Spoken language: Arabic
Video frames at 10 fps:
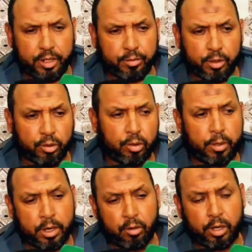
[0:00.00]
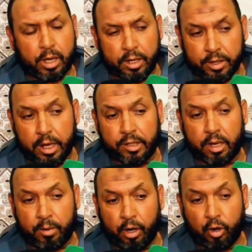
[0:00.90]
سميتو ما كيقول كانت جالسه
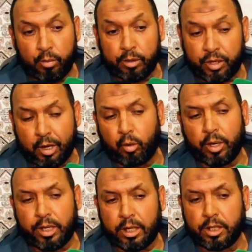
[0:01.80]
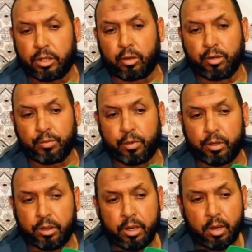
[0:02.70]
معاهم حتى الوقيته اللي جا ترونسبور